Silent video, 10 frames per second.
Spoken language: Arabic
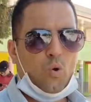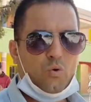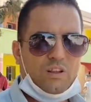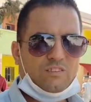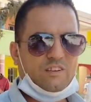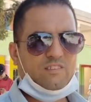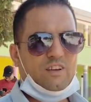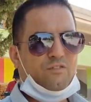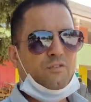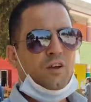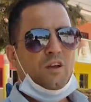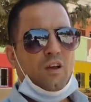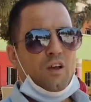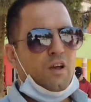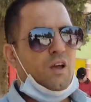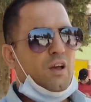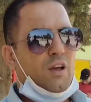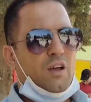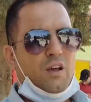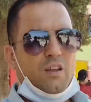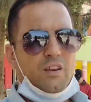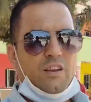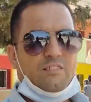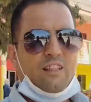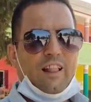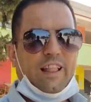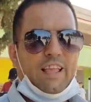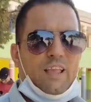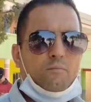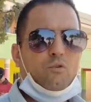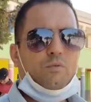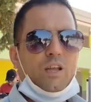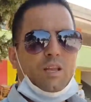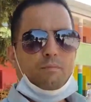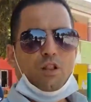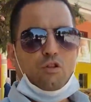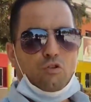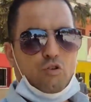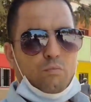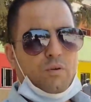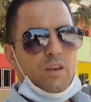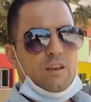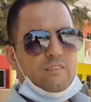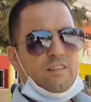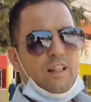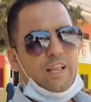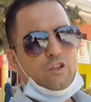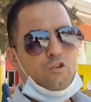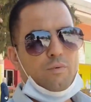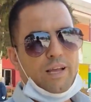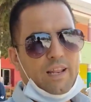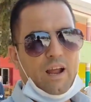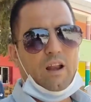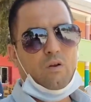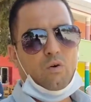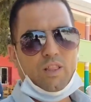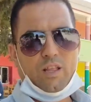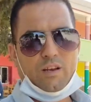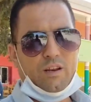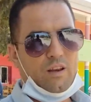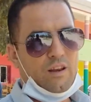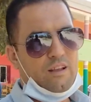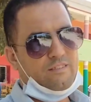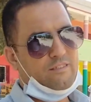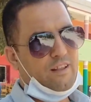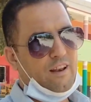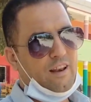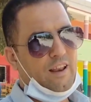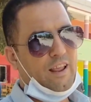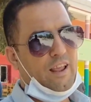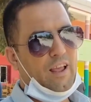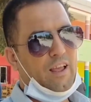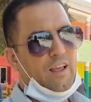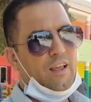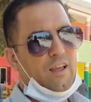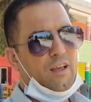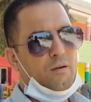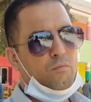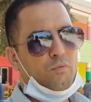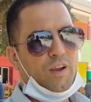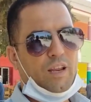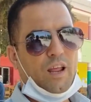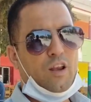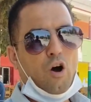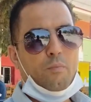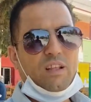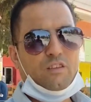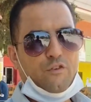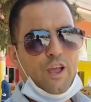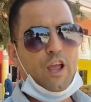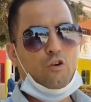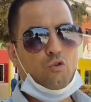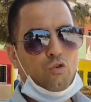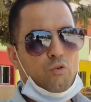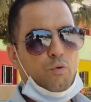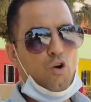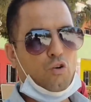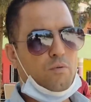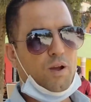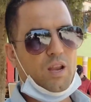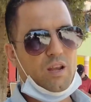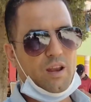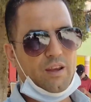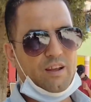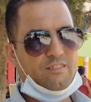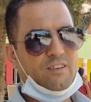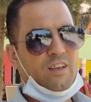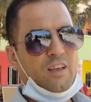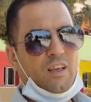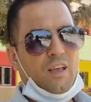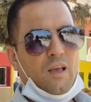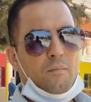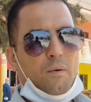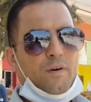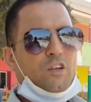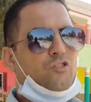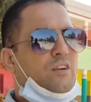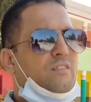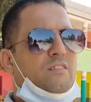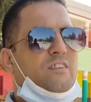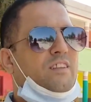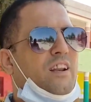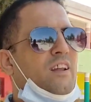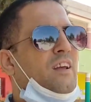ولات كتعرف آه، الناس اللي ممكن يمثلوهم الناس اللي عندهم غيرة على الوطن الناس اللي ممكن انهم يتفاعلوا بحكم ان الناس ما بقاتش كتنتظر